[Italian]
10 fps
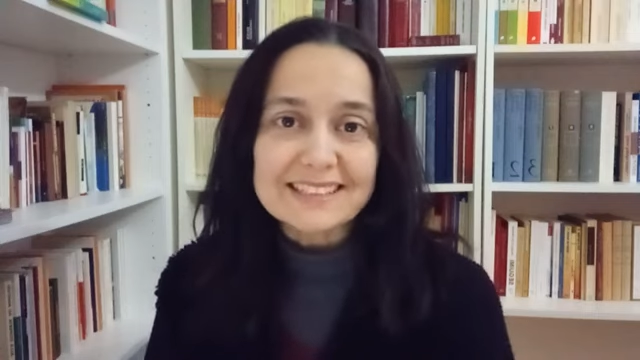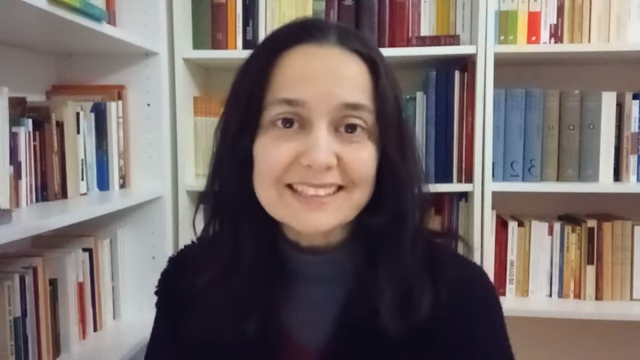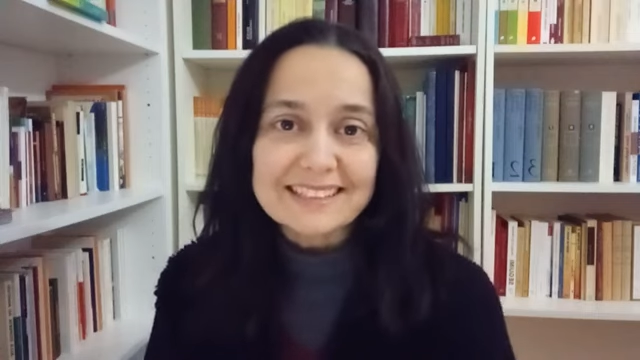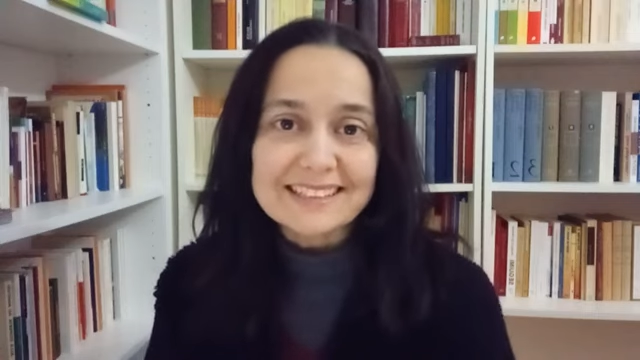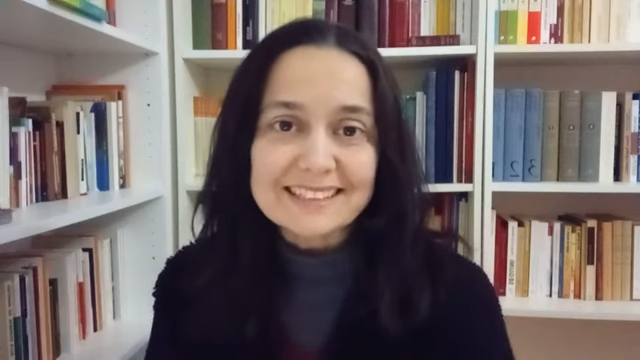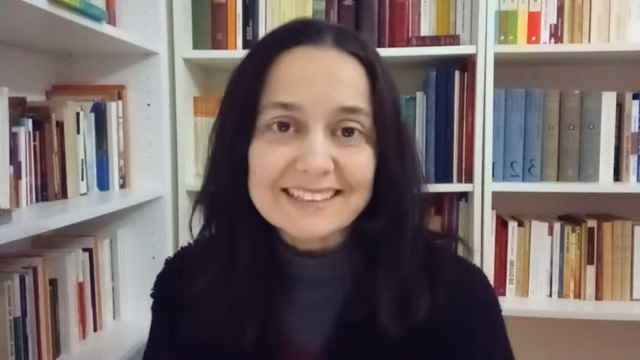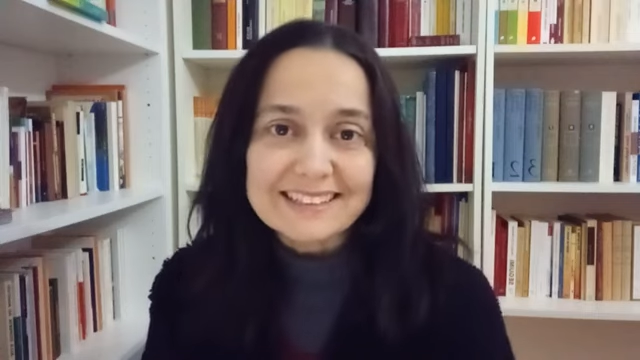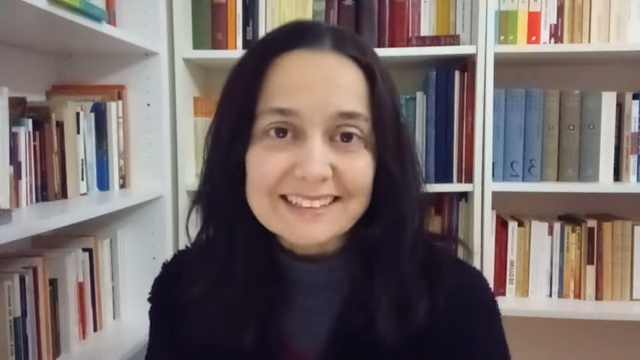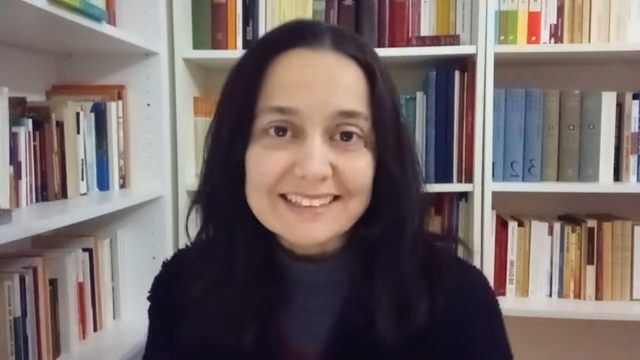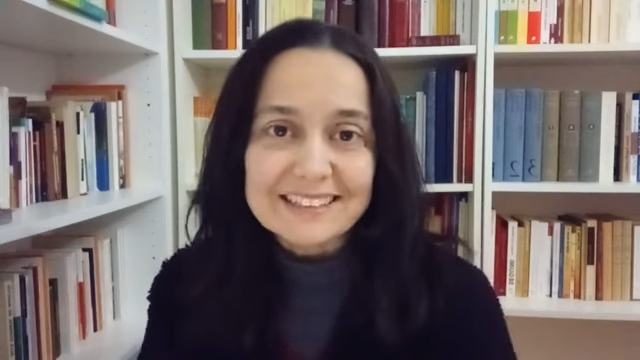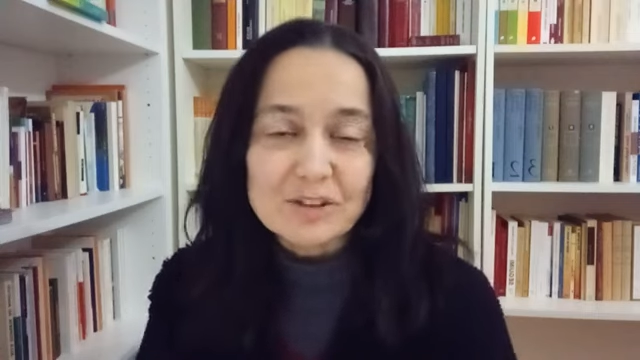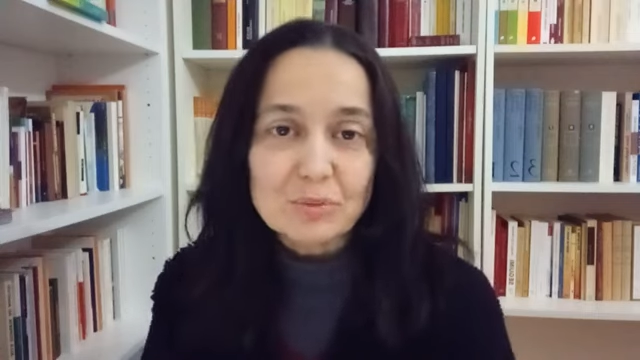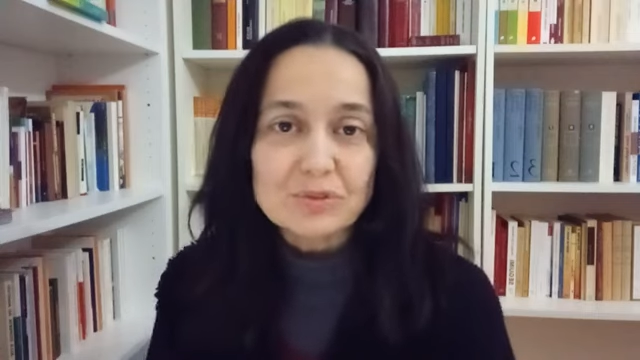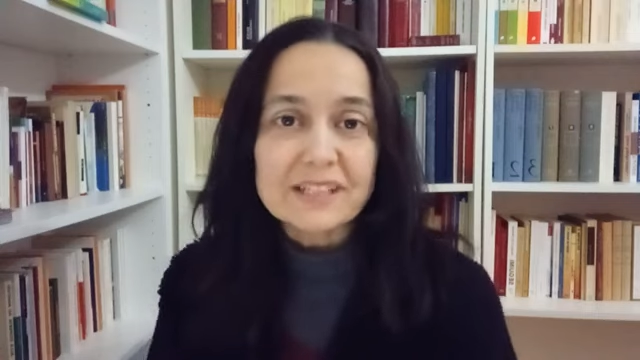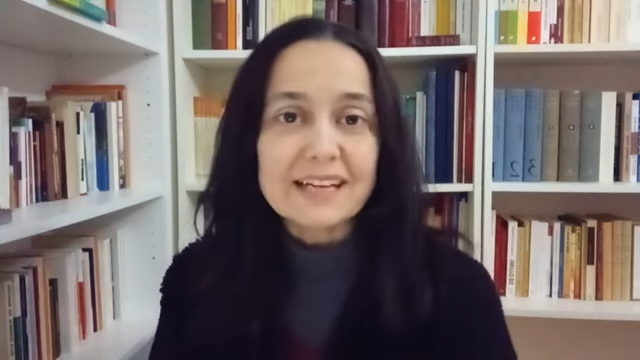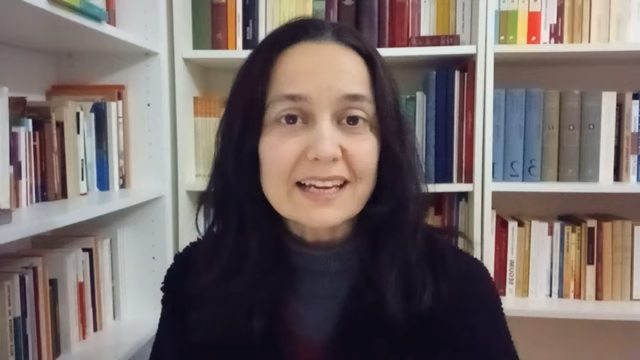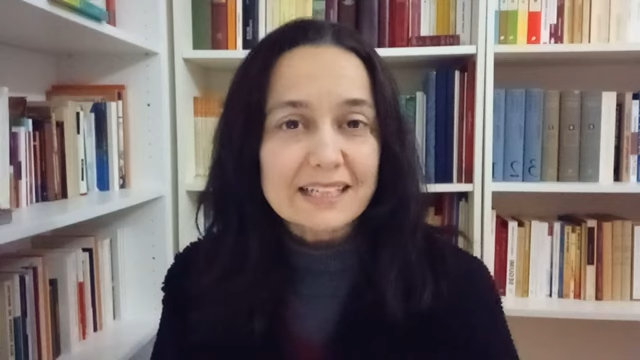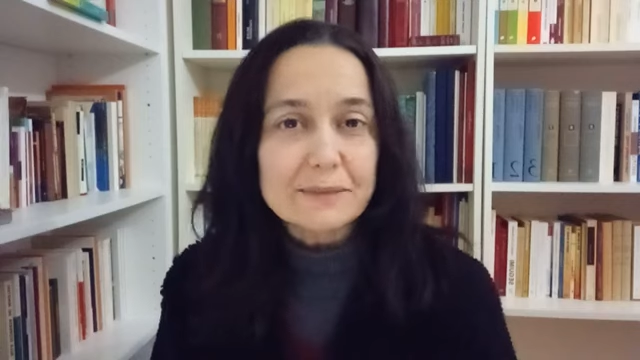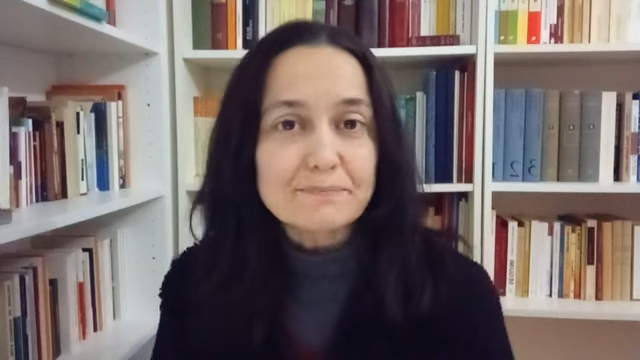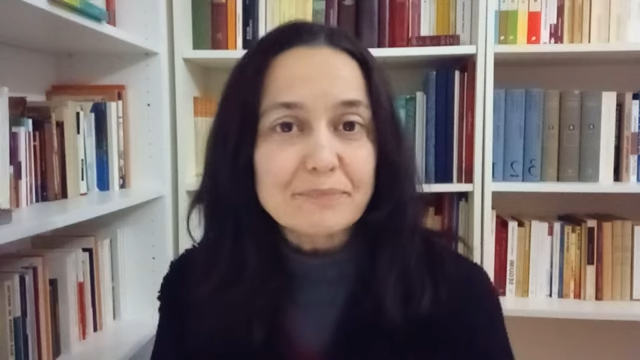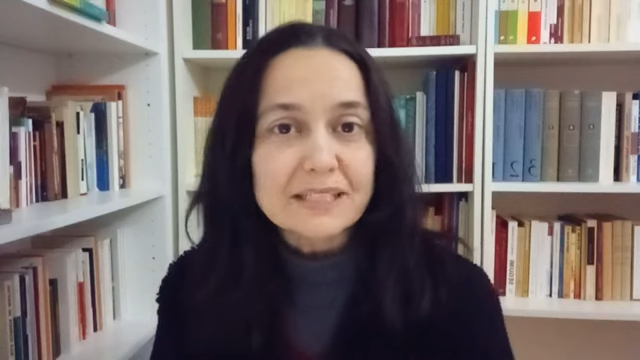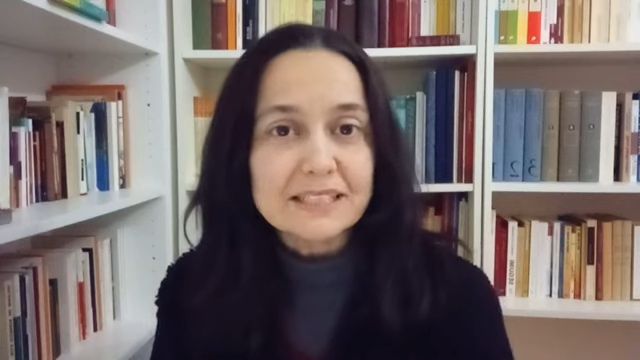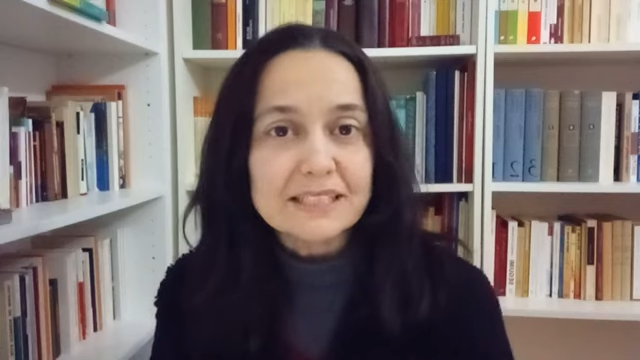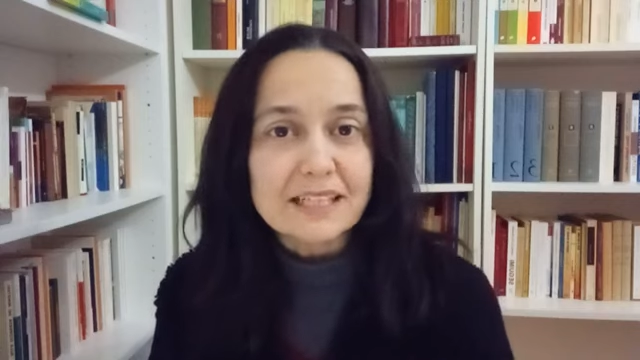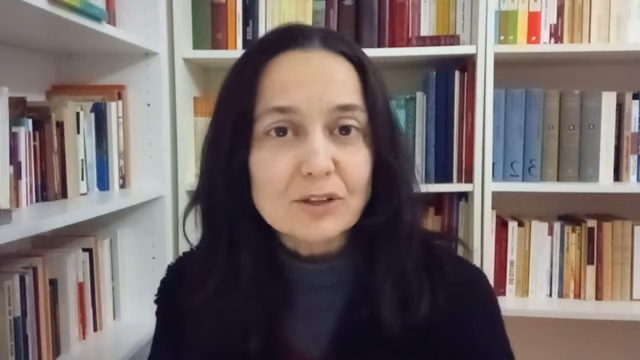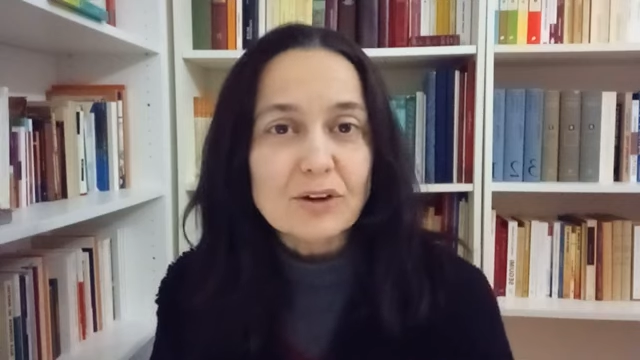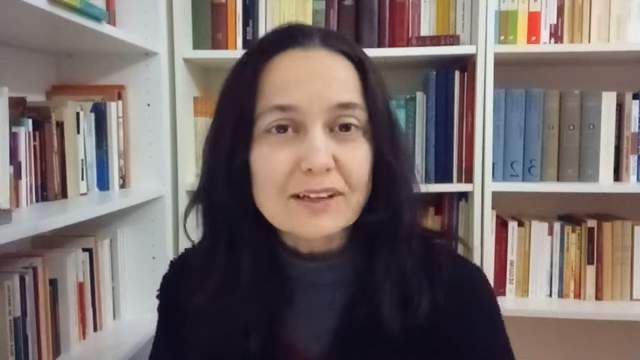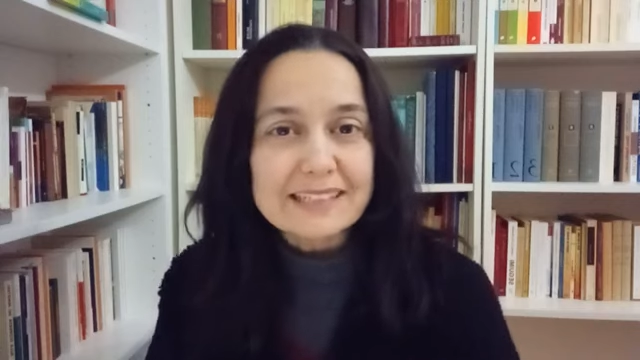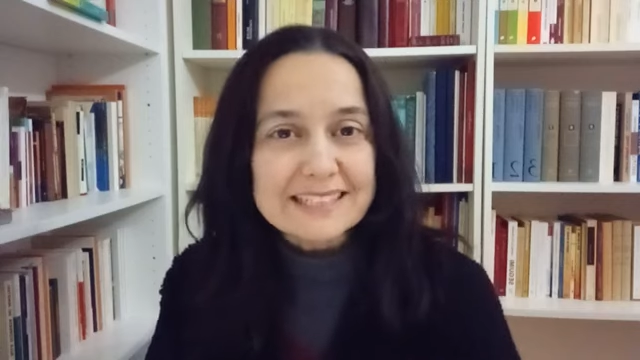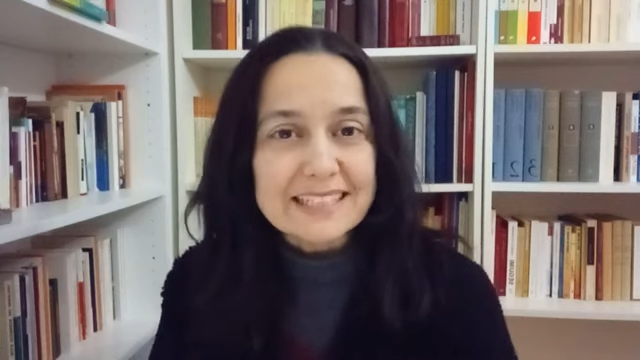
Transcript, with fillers: di, di comunicare, l'empatia, no?